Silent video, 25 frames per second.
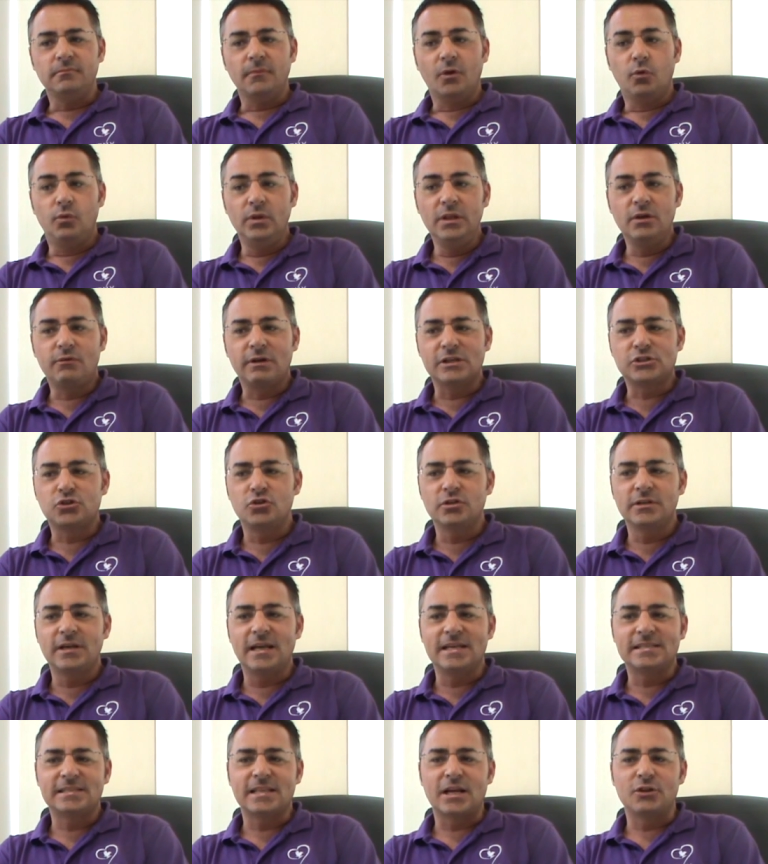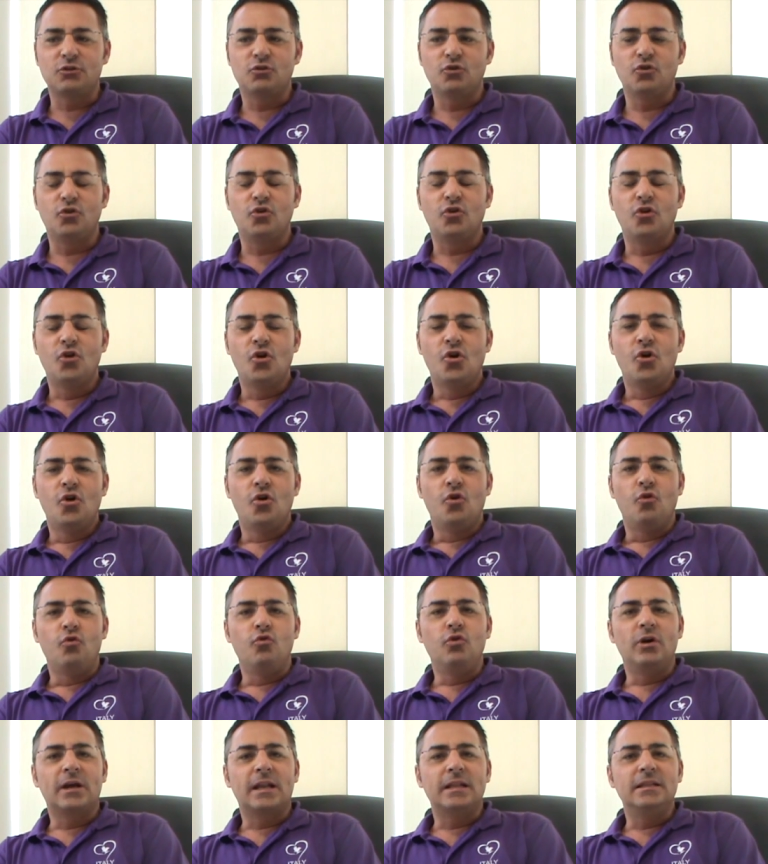Quindi questo è stato
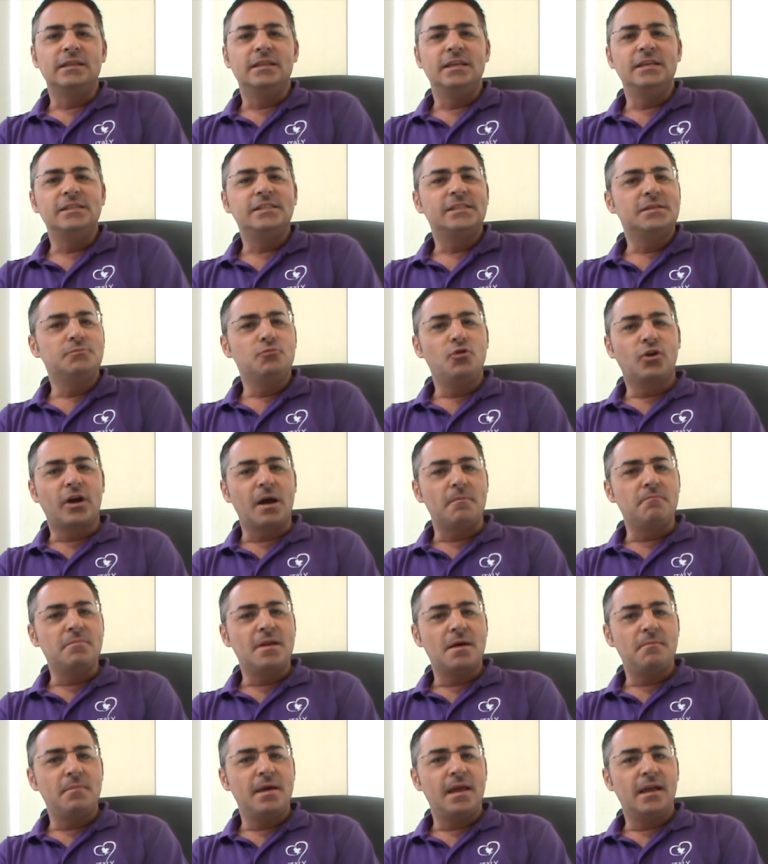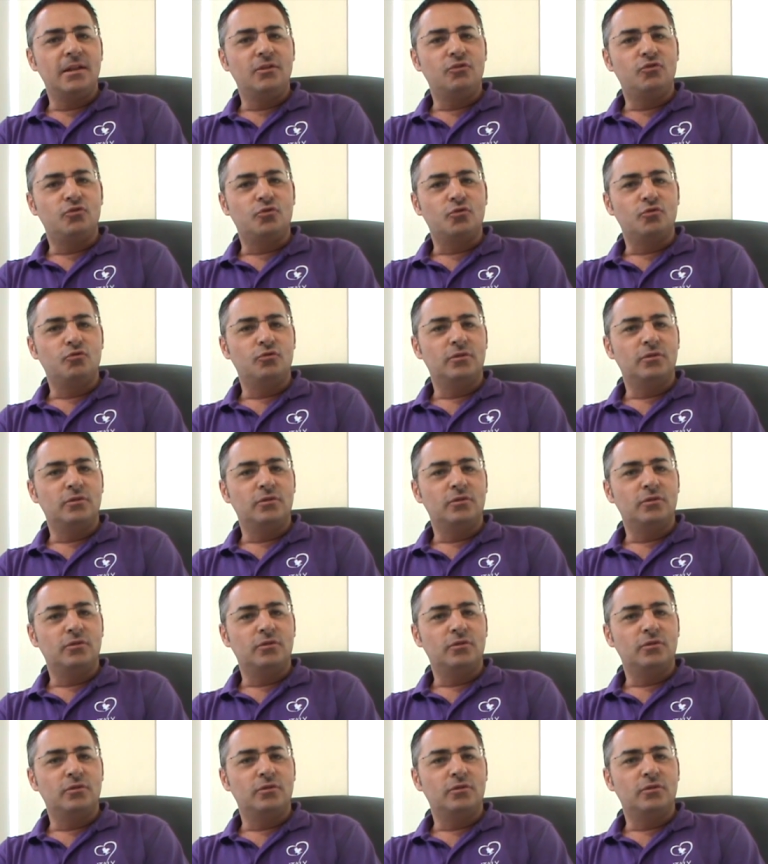un grandissimo cambiamento,